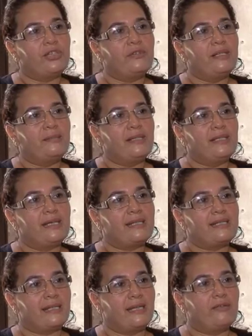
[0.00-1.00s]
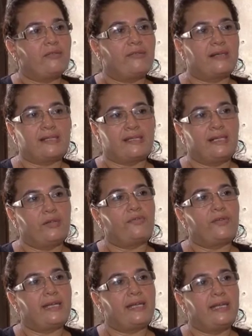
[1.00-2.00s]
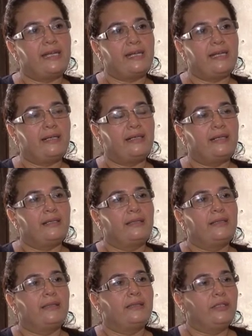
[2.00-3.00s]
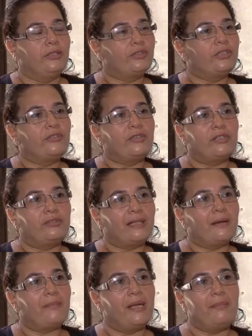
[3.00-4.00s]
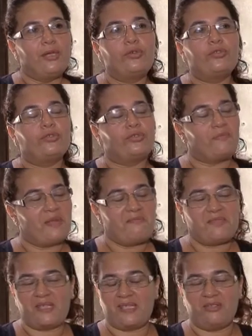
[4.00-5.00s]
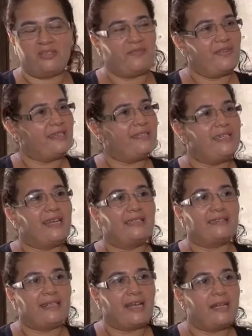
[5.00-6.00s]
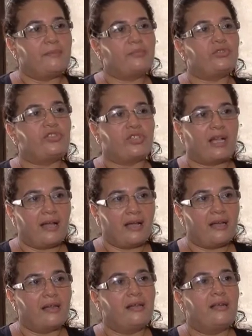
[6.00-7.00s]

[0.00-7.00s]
que o Iramis nasceu, assim, eu vi que eu tenho que lutar mesmo, e eu luto mesmo. Se eu tiver de ir atrás, buscar,